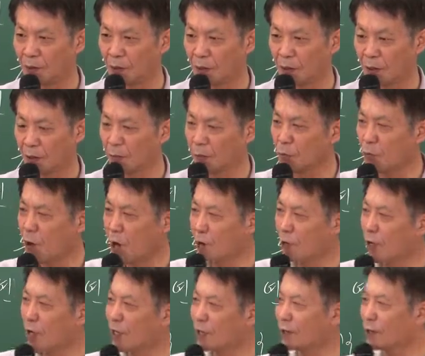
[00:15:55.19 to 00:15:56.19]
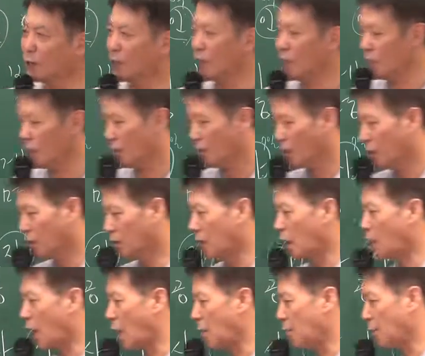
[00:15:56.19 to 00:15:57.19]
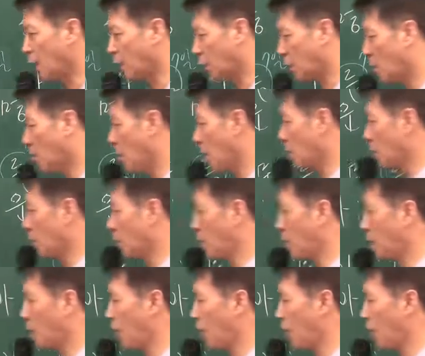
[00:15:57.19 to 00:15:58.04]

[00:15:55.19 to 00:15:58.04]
그러면 회원의 것이 그게 가입비가 천만 원이니까